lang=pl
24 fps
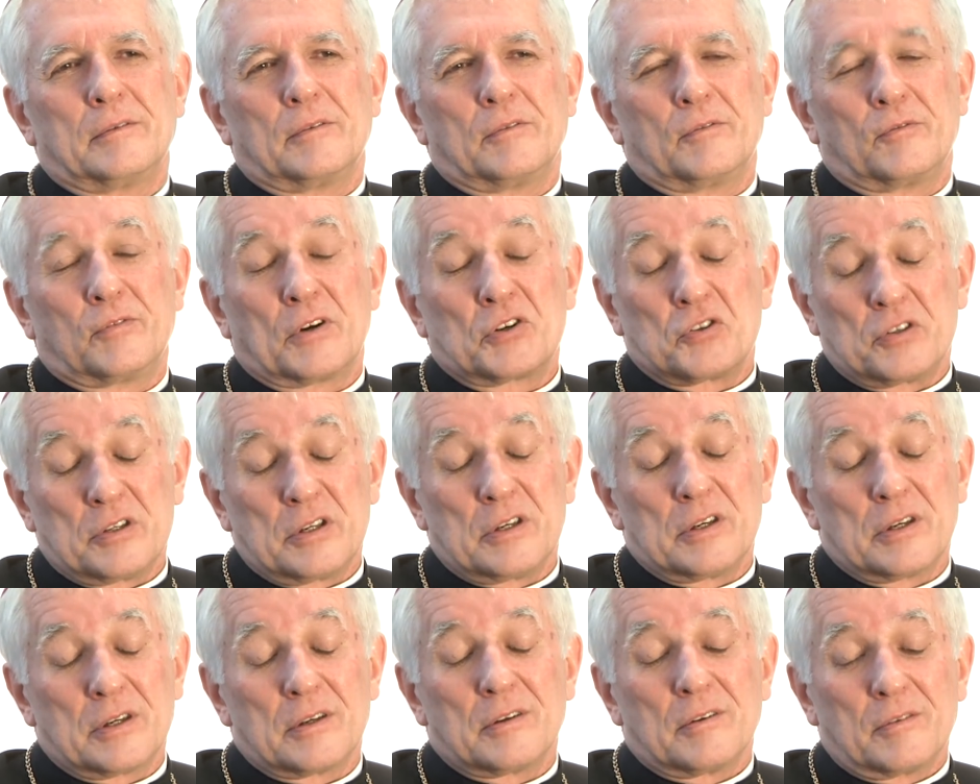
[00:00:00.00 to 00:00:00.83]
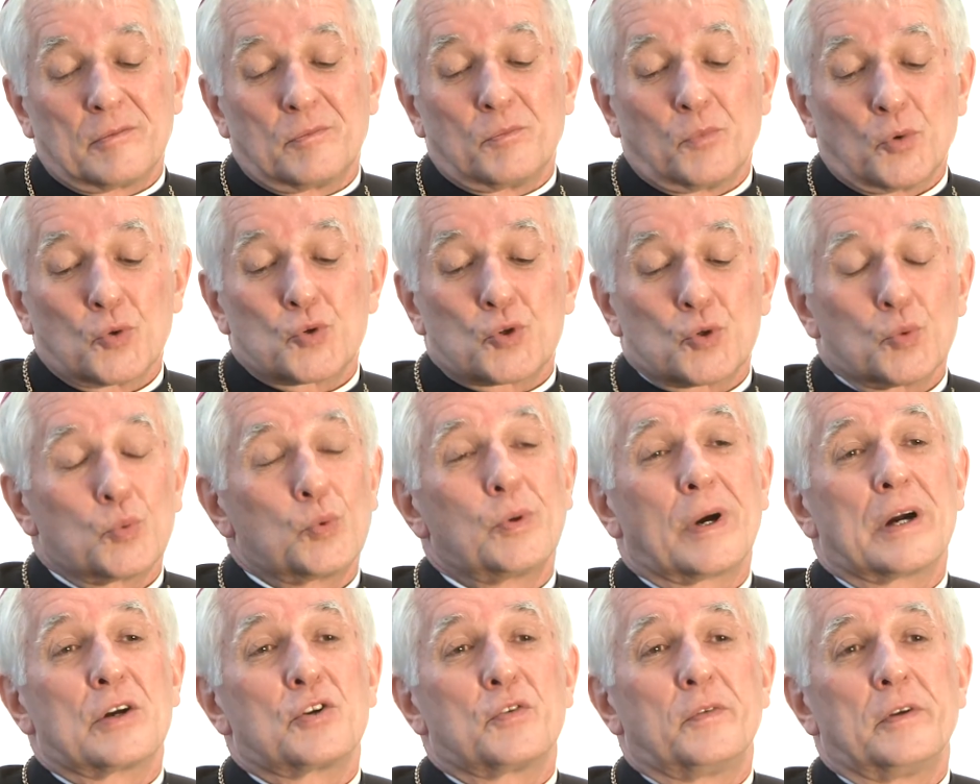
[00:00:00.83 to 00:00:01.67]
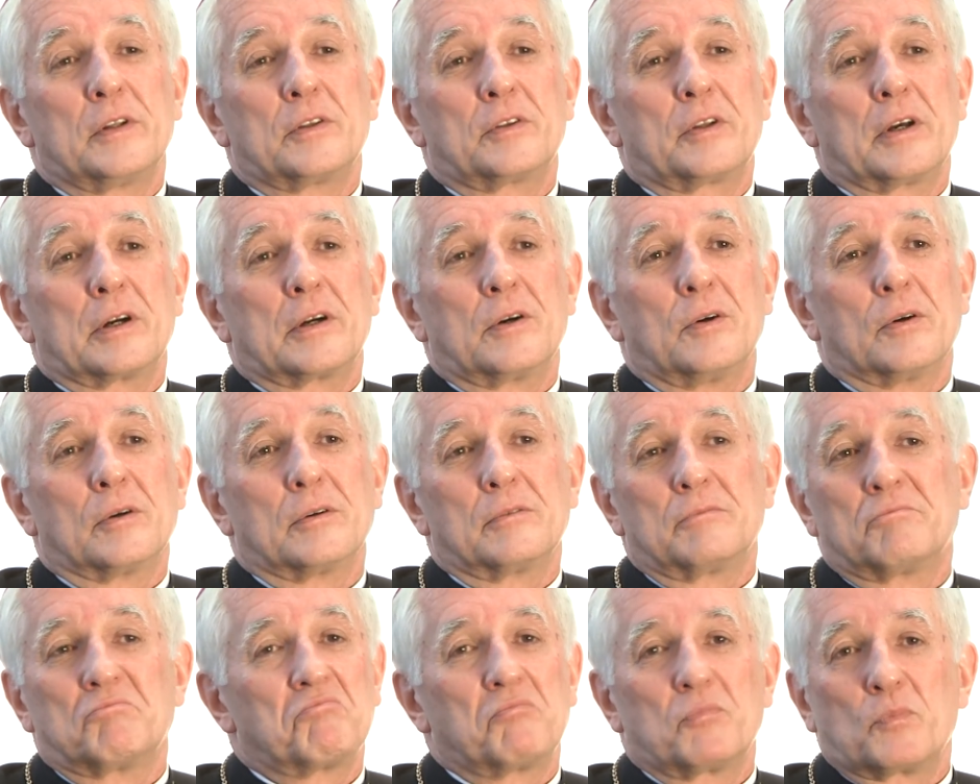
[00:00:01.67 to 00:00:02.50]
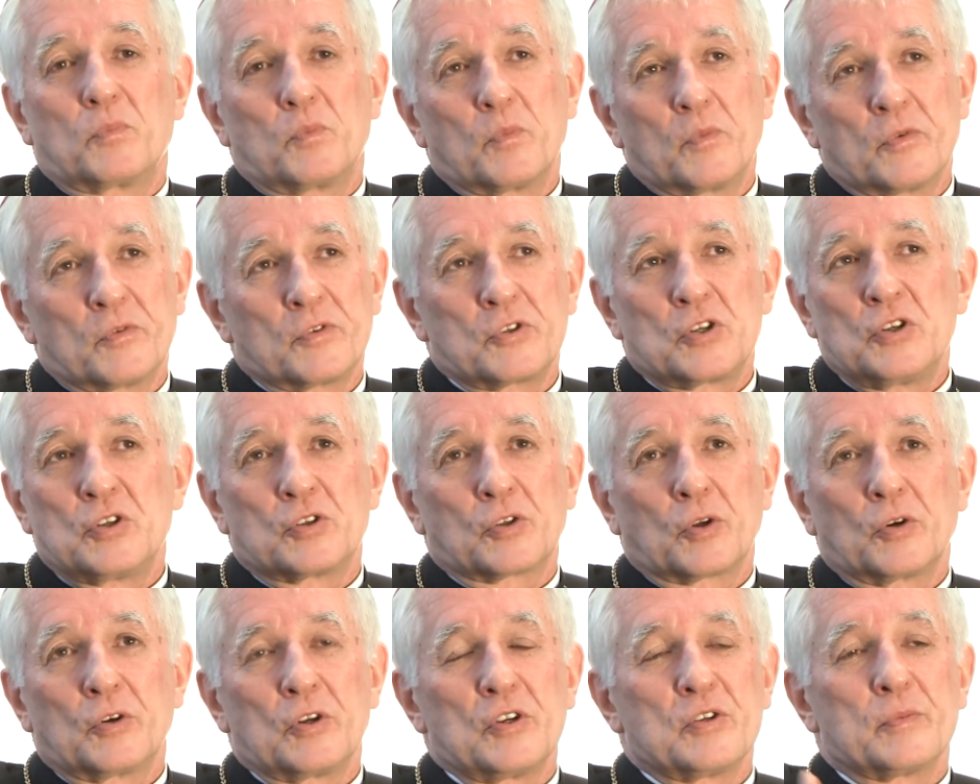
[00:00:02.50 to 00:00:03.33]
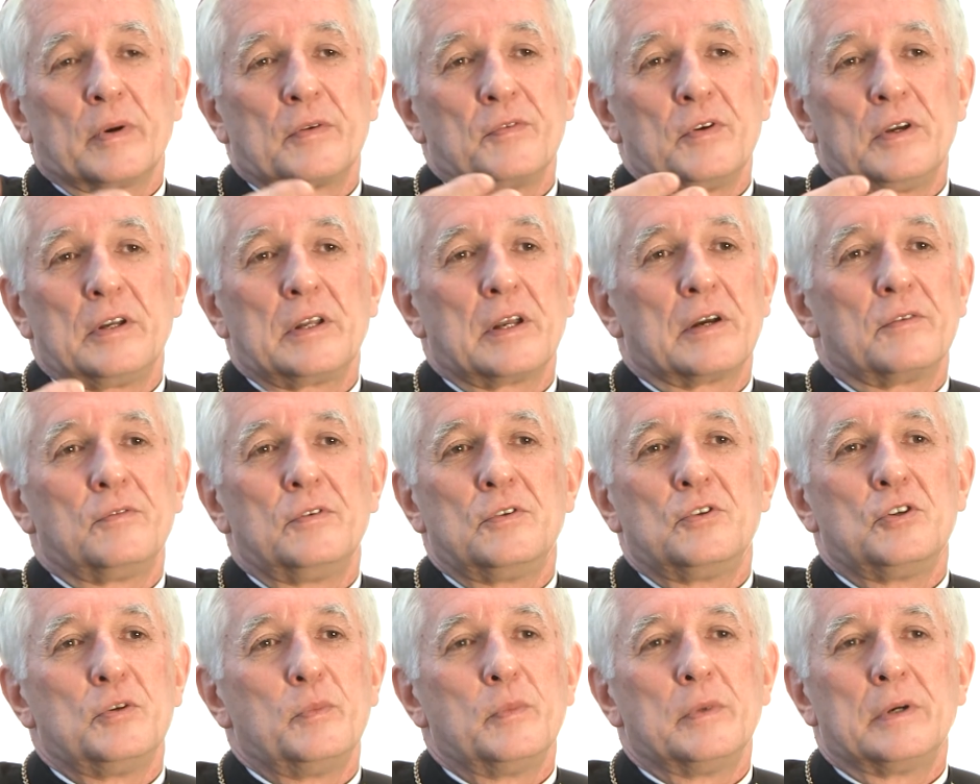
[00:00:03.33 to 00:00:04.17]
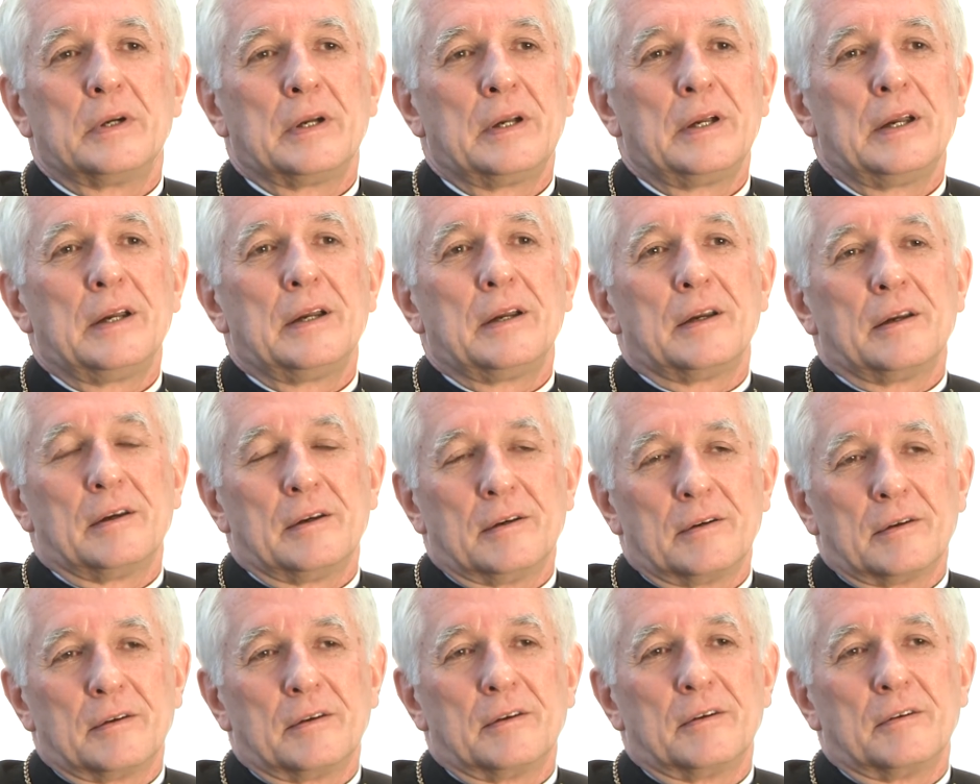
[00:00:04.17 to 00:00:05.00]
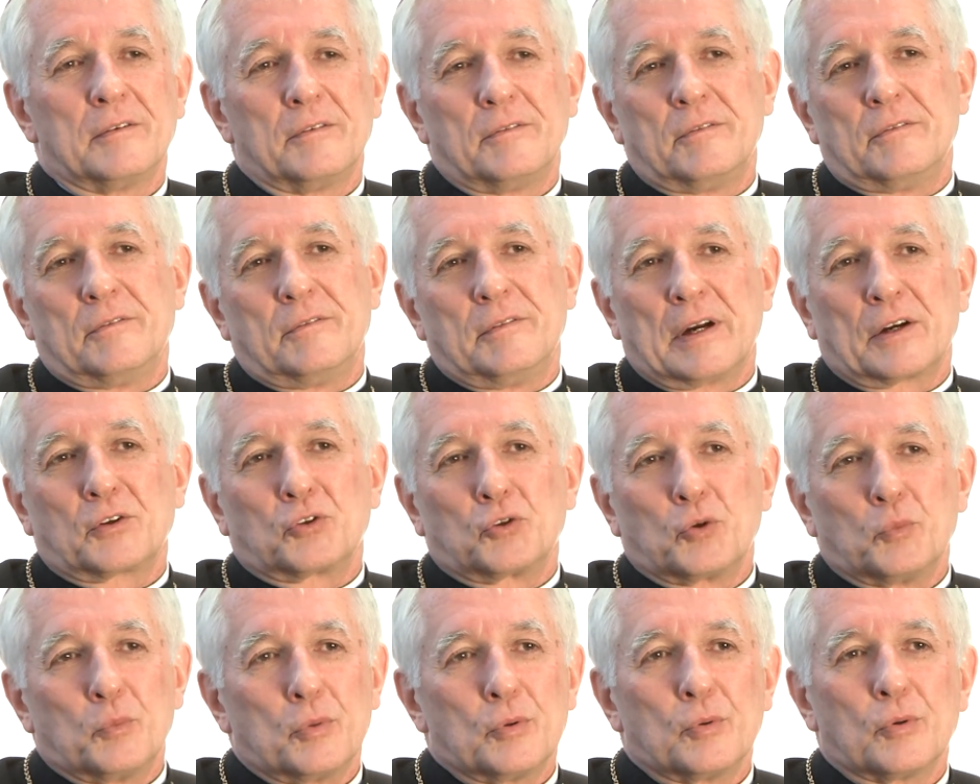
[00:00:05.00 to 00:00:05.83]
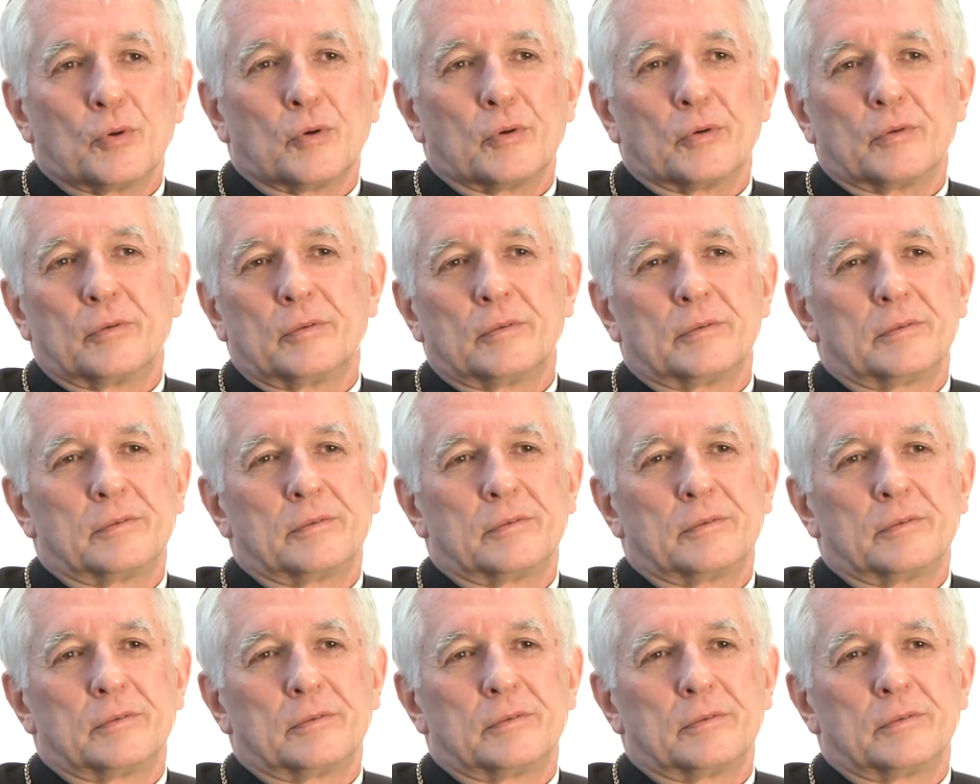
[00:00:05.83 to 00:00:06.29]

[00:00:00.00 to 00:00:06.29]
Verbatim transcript: właśnie mocą Ducha Świętego z historii zbawienia widzimy, e, jak to było